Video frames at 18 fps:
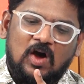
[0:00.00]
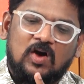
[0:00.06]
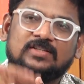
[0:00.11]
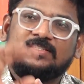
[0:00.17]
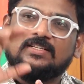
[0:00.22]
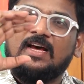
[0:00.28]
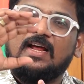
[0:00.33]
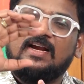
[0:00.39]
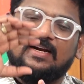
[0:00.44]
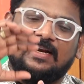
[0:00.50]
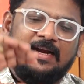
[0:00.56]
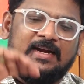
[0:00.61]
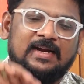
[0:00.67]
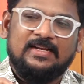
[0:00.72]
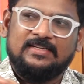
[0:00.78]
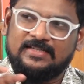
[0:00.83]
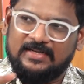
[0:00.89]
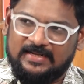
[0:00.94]
ఆస్కార్
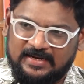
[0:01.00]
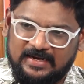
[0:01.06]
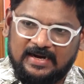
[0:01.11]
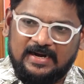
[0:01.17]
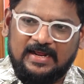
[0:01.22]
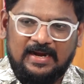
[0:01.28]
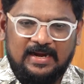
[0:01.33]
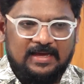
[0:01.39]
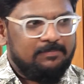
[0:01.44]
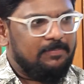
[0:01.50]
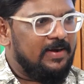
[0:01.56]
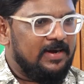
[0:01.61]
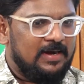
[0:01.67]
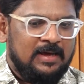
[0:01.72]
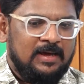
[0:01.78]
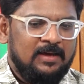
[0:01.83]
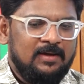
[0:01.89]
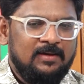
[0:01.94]
అట్లీస్ట్ ఇక్కడ
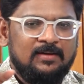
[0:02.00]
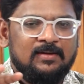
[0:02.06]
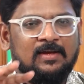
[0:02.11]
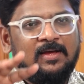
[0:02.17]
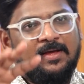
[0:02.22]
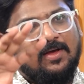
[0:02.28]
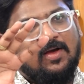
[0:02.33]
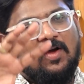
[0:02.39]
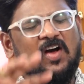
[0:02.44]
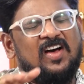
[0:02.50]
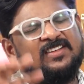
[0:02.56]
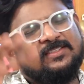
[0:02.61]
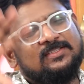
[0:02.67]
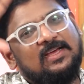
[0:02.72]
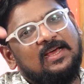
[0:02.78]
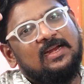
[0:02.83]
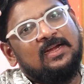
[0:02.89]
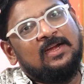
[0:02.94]
వెళ్ళకపోయినా
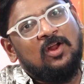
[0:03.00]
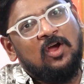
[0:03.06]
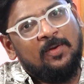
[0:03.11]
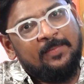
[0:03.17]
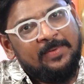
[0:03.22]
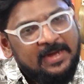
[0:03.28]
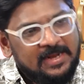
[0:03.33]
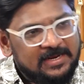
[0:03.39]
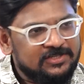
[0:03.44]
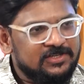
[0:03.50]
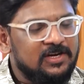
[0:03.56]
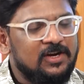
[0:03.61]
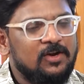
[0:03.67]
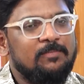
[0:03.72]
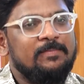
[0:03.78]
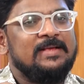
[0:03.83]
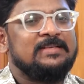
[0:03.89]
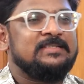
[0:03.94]
ఆస్కార్
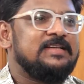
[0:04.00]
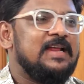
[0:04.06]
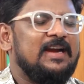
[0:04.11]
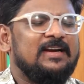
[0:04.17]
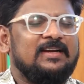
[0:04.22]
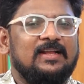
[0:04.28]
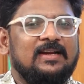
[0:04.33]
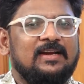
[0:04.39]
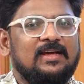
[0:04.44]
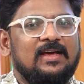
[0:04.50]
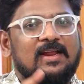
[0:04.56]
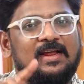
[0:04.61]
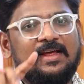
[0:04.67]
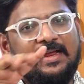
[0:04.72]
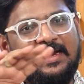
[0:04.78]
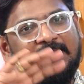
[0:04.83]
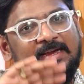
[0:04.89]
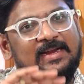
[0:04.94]
నామినేషన్లో బెస్ట్ యాక్టర్గా
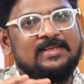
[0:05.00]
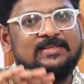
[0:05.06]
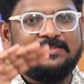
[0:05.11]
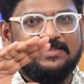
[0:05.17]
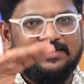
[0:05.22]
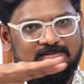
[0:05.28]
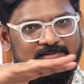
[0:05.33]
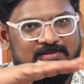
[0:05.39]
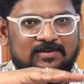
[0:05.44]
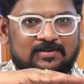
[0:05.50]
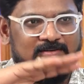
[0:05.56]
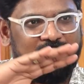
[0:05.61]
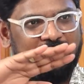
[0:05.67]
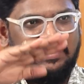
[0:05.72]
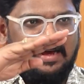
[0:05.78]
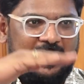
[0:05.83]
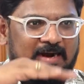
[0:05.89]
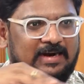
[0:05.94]
అట్లీస్ట్
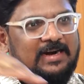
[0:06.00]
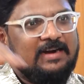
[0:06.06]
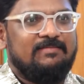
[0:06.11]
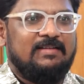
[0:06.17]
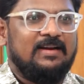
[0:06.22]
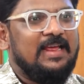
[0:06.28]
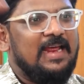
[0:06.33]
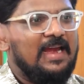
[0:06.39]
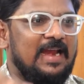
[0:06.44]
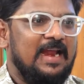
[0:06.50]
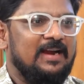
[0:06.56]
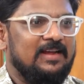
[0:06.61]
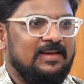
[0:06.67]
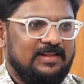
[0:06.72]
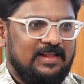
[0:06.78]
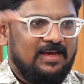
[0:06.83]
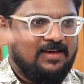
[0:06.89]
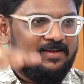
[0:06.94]
అక్కడి వరకు వెళ్ళాడు
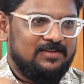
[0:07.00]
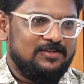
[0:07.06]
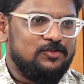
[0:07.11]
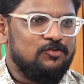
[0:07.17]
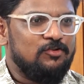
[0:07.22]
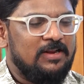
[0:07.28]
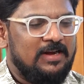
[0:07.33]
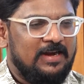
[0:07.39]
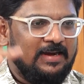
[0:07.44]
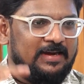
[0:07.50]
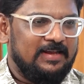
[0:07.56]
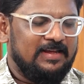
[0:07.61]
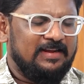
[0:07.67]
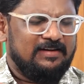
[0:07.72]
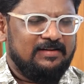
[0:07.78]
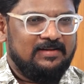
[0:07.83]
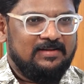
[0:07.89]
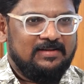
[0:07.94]
కదా జూనియర్
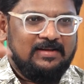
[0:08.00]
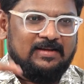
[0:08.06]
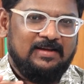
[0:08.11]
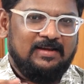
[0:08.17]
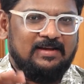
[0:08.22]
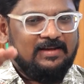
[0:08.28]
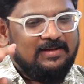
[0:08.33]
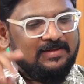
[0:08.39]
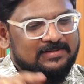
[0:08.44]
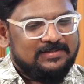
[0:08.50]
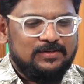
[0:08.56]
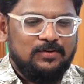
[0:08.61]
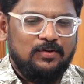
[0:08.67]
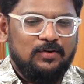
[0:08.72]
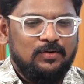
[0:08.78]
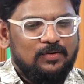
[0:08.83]
ఎన్టీఆర్ సో